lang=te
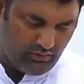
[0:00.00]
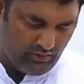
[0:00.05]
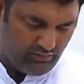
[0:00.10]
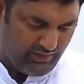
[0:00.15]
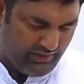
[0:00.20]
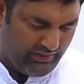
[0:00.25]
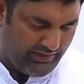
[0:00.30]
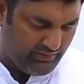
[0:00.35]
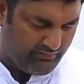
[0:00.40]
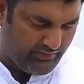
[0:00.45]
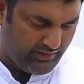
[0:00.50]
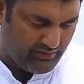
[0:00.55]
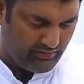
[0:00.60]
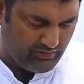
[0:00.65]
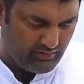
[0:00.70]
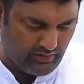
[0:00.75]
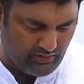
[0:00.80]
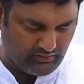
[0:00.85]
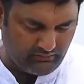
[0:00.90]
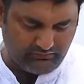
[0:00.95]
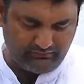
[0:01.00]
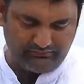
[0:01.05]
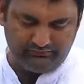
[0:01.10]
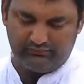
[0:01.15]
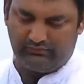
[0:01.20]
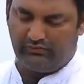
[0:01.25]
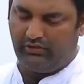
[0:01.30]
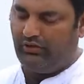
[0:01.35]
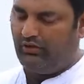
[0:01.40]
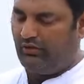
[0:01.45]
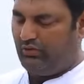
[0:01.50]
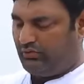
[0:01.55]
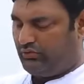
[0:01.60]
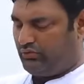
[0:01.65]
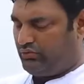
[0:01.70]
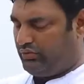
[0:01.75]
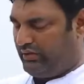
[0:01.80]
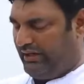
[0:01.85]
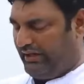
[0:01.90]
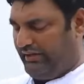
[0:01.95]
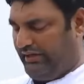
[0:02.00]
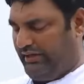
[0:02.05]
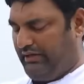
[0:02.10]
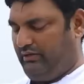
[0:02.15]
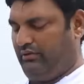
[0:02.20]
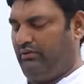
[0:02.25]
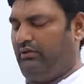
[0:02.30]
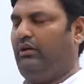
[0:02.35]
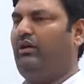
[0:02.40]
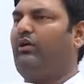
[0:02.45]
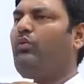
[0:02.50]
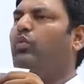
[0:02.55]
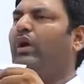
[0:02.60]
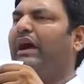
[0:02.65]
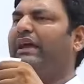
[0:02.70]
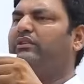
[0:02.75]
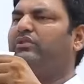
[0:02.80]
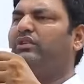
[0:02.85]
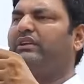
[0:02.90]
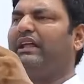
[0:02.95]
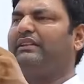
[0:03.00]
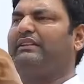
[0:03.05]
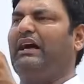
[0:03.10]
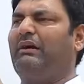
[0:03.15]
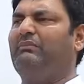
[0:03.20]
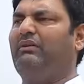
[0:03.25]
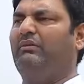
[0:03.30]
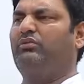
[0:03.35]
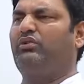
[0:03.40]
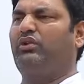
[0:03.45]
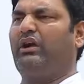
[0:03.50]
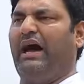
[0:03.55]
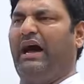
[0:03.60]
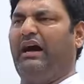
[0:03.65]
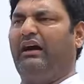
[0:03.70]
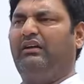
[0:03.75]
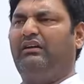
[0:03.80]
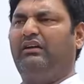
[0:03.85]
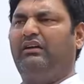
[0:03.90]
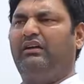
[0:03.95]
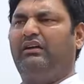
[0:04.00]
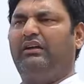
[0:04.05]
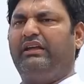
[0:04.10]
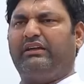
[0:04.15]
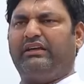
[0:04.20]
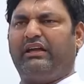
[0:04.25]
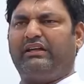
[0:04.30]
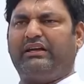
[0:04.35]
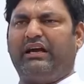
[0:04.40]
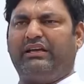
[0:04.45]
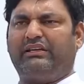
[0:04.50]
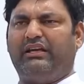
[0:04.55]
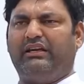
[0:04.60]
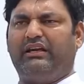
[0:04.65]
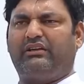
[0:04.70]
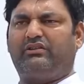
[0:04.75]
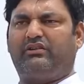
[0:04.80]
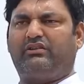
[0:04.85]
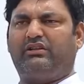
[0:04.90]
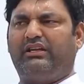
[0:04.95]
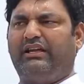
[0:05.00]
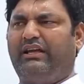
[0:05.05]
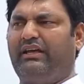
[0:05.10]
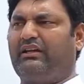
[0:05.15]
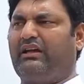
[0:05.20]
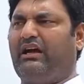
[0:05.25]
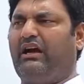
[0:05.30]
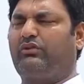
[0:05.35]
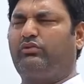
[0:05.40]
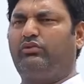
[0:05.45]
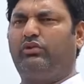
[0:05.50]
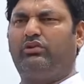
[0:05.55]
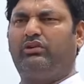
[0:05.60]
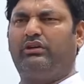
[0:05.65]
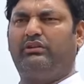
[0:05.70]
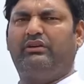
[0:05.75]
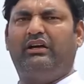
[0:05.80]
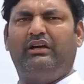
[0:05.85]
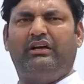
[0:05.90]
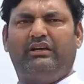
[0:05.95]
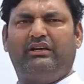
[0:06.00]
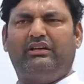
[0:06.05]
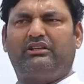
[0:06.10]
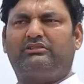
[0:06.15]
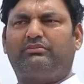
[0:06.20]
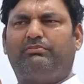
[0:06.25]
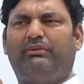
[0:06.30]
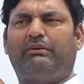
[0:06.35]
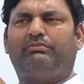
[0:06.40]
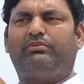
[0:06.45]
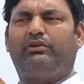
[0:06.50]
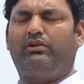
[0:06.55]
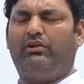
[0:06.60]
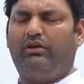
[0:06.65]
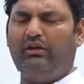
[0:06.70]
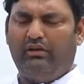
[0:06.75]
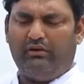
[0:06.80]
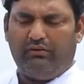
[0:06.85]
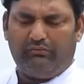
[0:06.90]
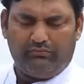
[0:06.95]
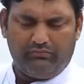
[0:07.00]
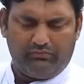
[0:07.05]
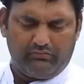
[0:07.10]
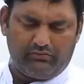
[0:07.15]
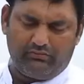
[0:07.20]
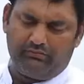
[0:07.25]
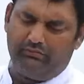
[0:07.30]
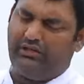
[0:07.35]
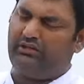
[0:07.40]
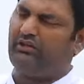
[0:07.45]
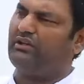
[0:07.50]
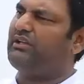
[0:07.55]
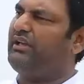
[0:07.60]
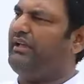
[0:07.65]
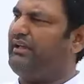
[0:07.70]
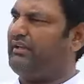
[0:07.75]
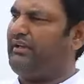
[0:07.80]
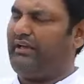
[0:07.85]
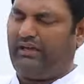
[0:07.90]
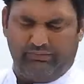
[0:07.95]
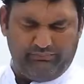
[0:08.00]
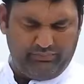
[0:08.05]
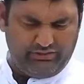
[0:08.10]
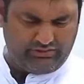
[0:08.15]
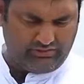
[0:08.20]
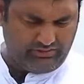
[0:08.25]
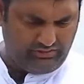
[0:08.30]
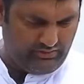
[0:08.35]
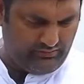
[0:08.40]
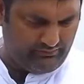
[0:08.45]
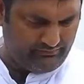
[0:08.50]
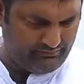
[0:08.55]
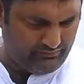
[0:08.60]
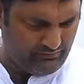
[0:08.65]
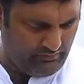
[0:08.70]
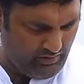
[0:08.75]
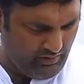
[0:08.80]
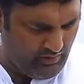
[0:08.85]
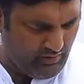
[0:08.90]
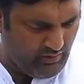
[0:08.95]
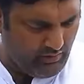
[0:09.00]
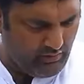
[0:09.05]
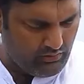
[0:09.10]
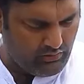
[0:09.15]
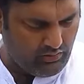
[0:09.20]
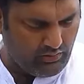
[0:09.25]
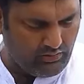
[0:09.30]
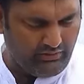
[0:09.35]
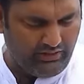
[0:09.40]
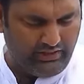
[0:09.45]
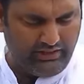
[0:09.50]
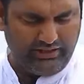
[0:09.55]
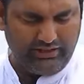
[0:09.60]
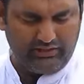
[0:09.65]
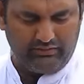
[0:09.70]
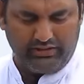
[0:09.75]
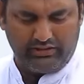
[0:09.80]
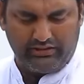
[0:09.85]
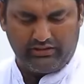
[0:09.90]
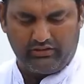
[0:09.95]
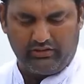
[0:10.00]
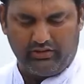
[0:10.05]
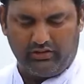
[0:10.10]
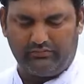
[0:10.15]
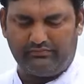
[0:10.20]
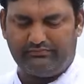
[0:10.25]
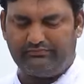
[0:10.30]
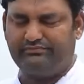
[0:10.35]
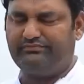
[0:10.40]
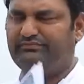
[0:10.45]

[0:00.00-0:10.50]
రెండు వేల ఇరవై రెండులో చూడండి వైకుంఠ ధామం కూడా ఇక్కడ కట్టినట్టు క్లియర్గా గూగుల్ ఎర్త్ మ్యాప్లో మీకు క్లియర్గా కనిపిస్తుంది రెండు వేల ఇరవై రెండులో